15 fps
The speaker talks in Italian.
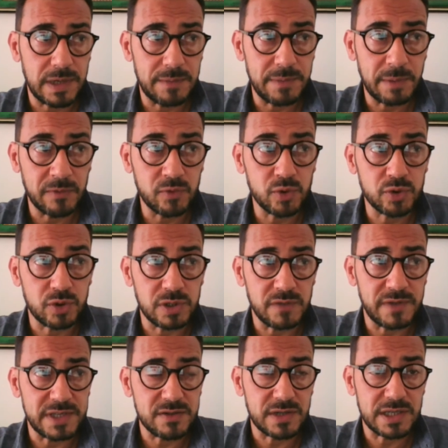abbiamo avuto
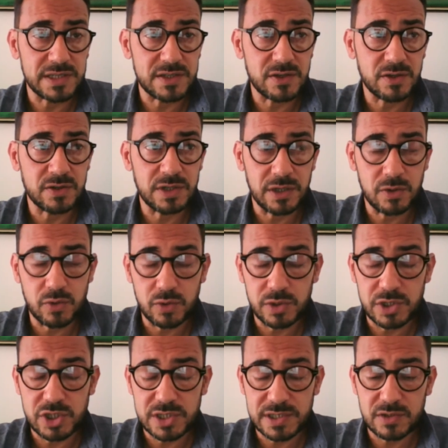diverse occasioni in
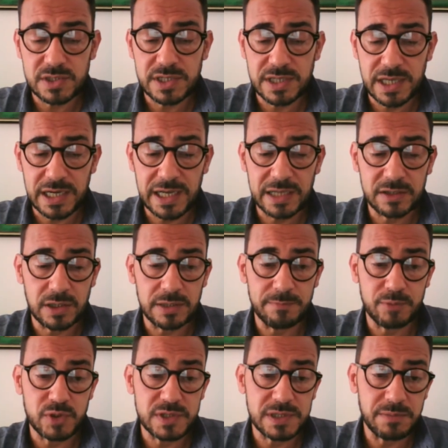cui ci è stato segnalato
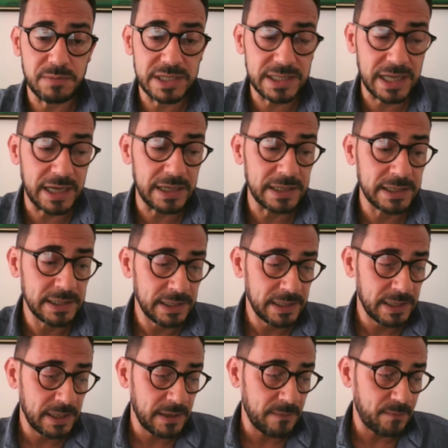l'impossibilità
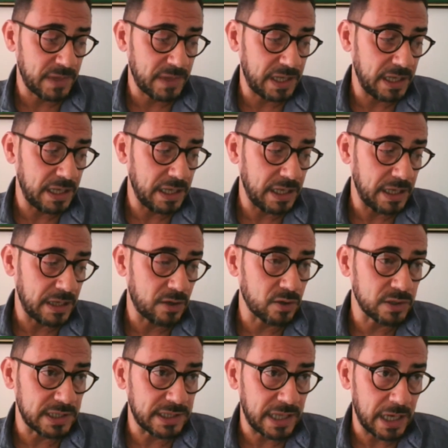di
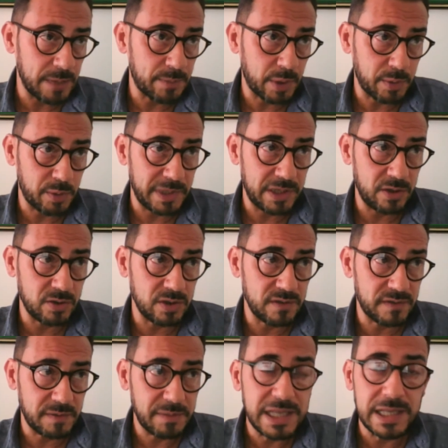contattare il proprio medico
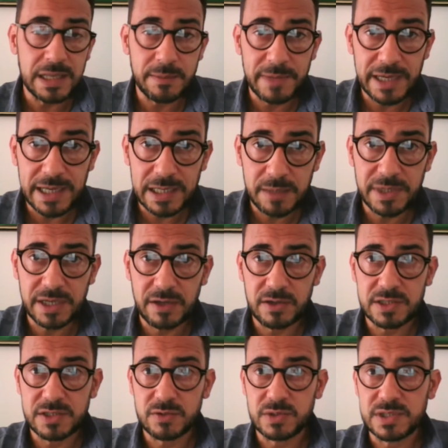di famiglia, magari
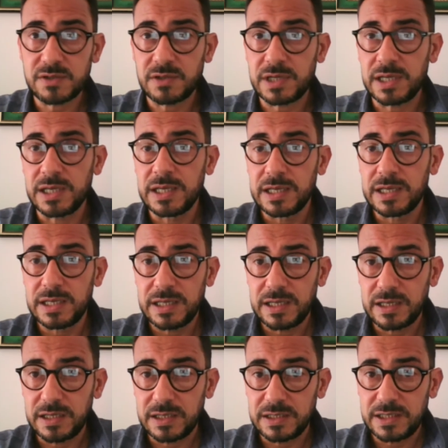perché è una situazione
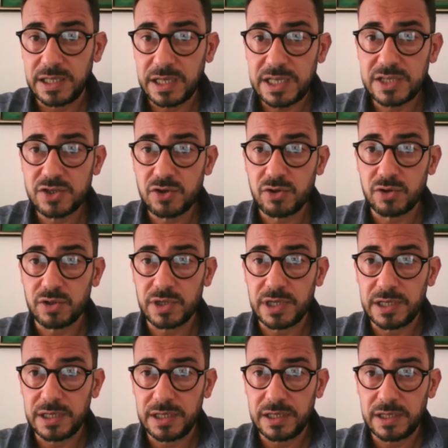eh, di
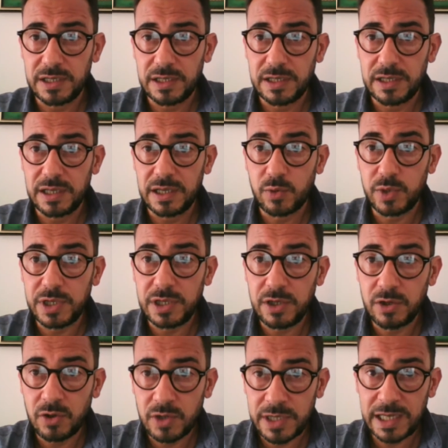rischio e, eh, e
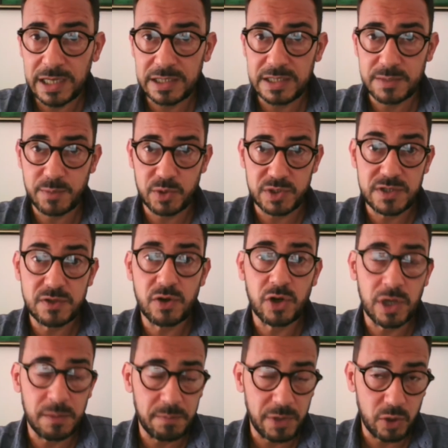quindi non era a
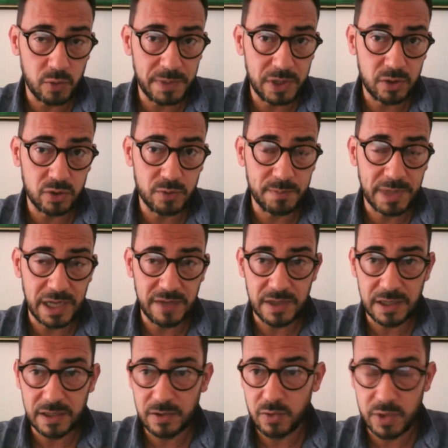disposizione per un periodo
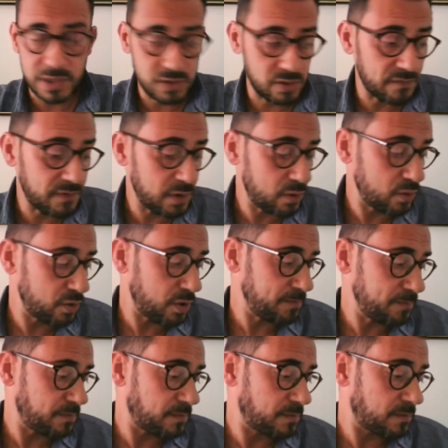breve. Questo è
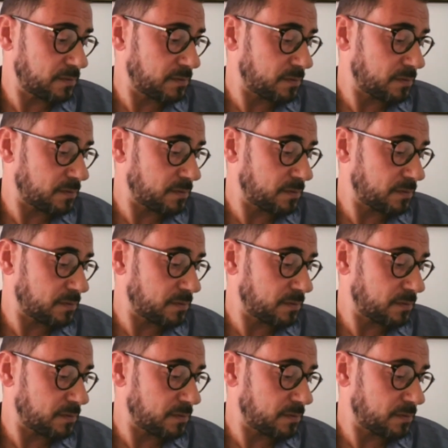avvenuto